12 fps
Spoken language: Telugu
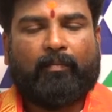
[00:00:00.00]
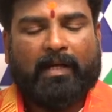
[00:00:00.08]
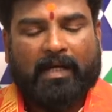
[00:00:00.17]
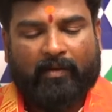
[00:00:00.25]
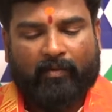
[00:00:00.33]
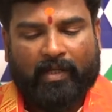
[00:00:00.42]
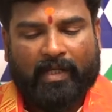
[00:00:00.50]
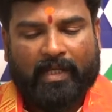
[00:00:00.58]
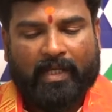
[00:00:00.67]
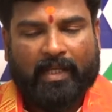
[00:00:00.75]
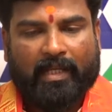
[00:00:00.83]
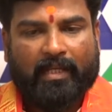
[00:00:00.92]

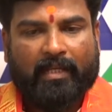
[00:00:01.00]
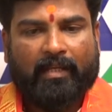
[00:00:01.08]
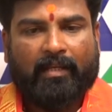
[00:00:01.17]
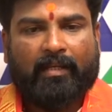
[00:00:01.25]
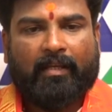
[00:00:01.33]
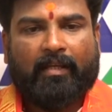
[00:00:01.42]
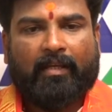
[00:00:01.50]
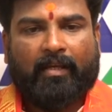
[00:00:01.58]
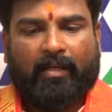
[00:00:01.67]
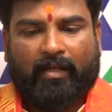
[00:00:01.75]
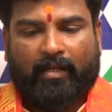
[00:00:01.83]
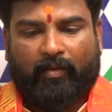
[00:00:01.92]
మానవులకి
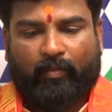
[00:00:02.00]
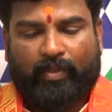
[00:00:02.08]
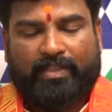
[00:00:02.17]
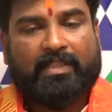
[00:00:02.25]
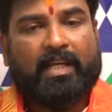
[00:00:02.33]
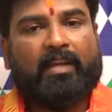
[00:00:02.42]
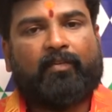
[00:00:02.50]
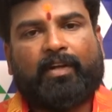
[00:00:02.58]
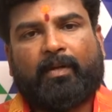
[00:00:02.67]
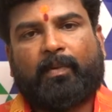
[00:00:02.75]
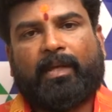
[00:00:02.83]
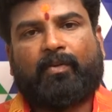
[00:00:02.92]
వస్తాయా
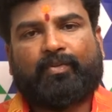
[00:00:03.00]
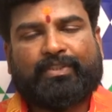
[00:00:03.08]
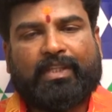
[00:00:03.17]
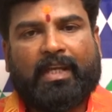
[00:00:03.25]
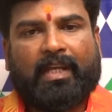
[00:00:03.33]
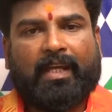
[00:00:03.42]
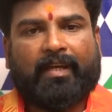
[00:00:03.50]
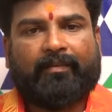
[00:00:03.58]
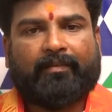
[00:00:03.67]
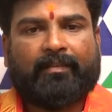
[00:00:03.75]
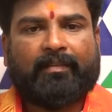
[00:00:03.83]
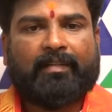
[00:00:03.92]
ఒంటిపైన వస్తాయా
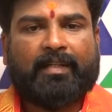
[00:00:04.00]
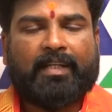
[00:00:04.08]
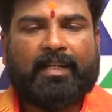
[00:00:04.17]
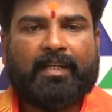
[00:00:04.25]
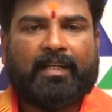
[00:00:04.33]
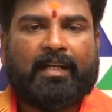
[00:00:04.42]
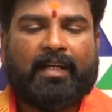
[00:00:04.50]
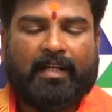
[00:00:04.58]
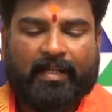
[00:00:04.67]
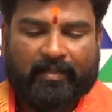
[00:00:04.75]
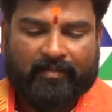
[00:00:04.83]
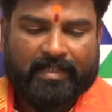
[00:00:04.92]
అని
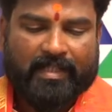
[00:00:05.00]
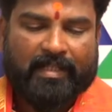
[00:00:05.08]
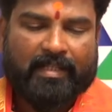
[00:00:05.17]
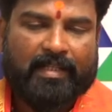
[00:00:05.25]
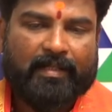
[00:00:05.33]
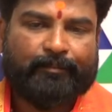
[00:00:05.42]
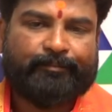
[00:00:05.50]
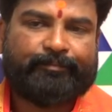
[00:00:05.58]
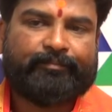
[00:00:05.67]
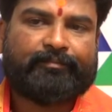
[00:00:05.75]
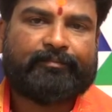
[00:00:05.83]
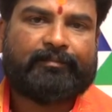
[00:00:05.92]
అడగటం జరిగింది
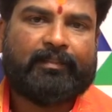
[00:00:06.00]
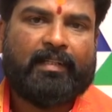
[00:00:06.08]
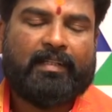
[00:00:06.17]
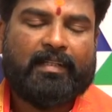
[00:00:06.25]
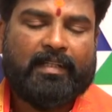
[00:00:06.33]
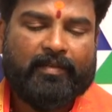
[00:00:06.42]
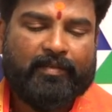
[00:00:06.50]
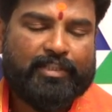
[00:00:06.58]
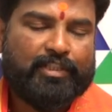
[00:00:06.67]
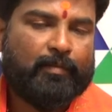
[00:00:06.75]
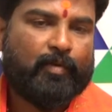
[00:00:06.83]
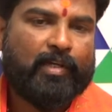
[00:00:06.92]
ఈ
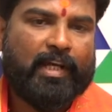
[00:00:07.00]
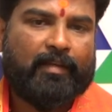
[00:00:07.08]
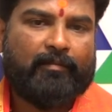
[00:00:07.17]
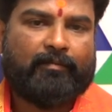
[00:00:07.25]
విషయముకై